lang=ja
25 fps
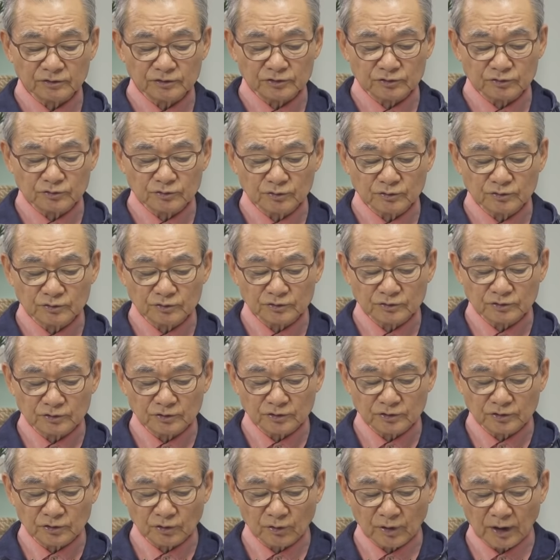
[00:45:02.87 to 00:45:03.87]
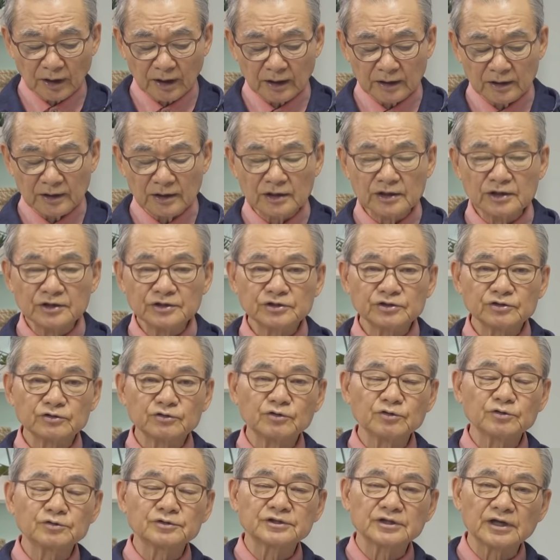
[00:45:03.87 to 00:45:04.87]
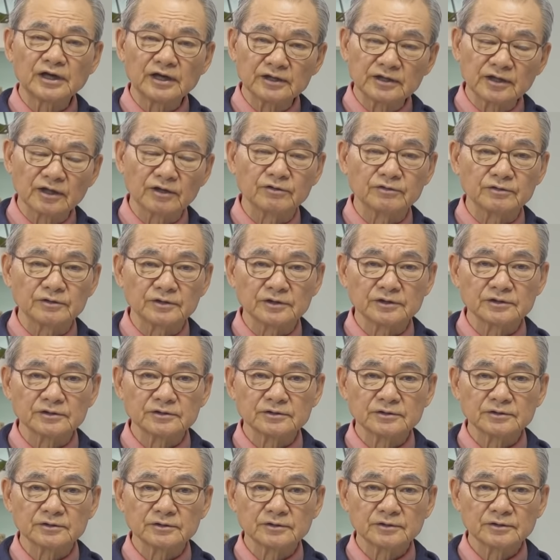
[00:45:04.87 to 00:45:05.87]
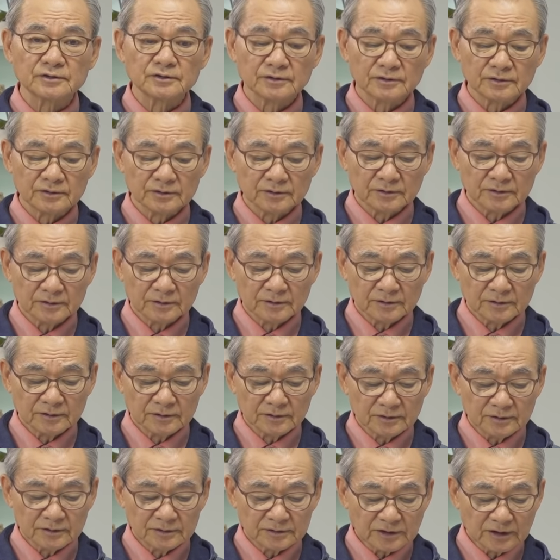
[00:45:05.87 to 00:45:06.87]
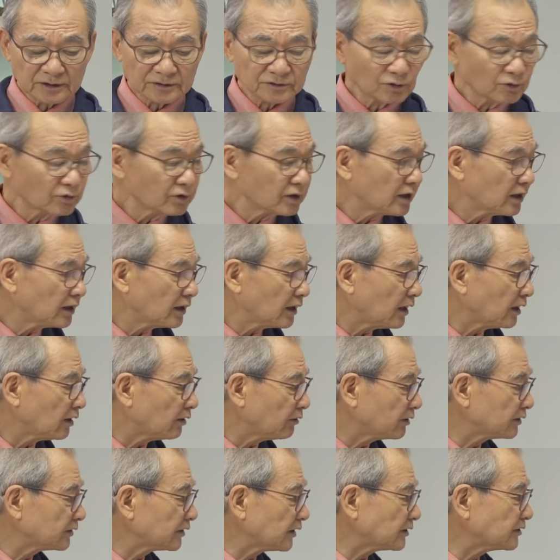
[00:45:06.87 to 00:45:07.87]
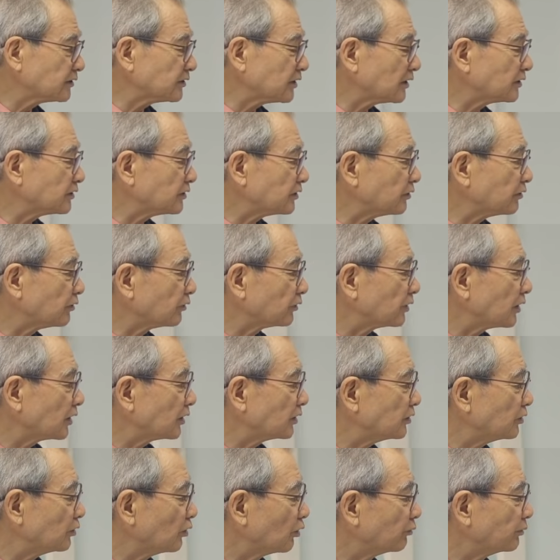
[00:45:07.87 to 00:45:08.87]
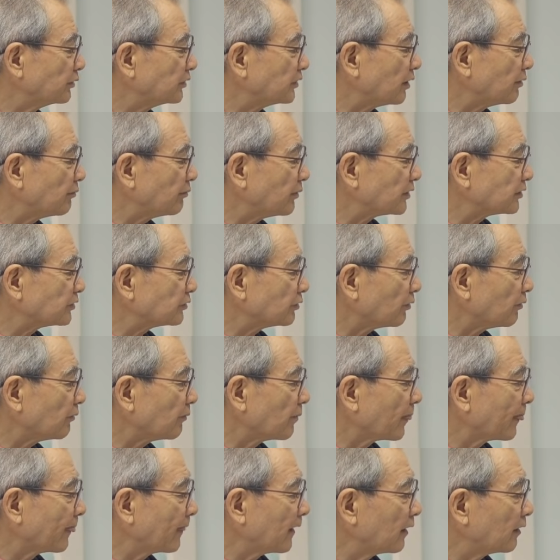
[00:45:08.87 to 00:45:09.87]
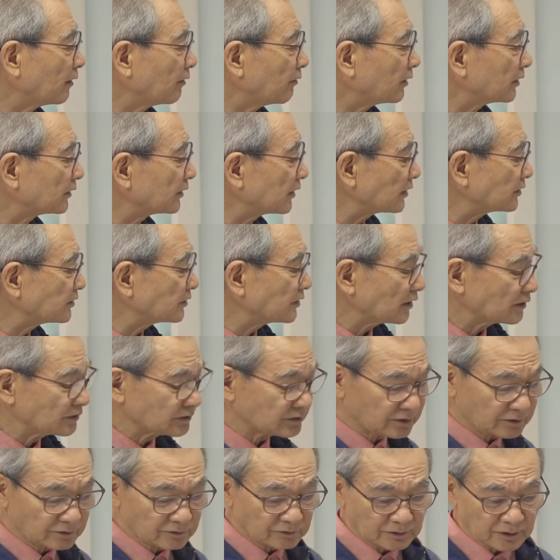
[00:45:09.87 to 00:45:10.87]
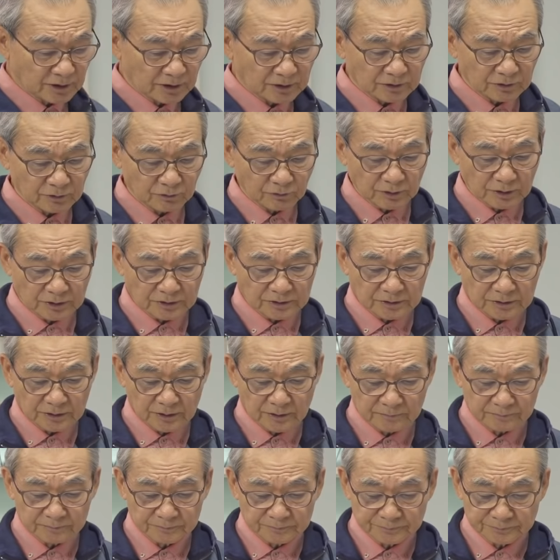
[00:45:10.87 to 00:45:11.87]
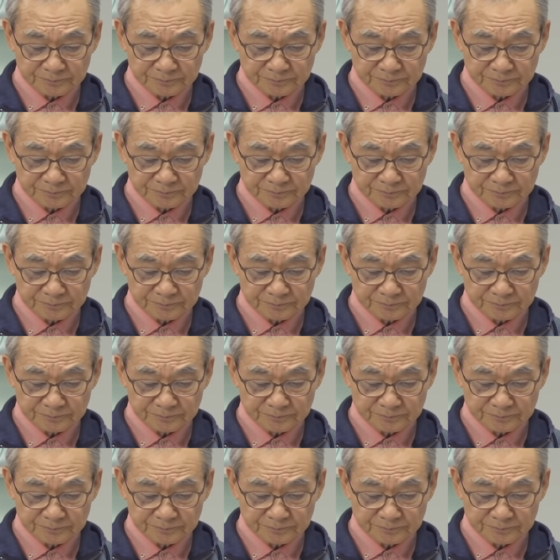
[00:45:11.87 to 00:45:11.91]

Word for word: を祝福する人が祝福されてるんです。さあ、そこから私たちへの適用を見てみましょう。私たちへの適用ですね。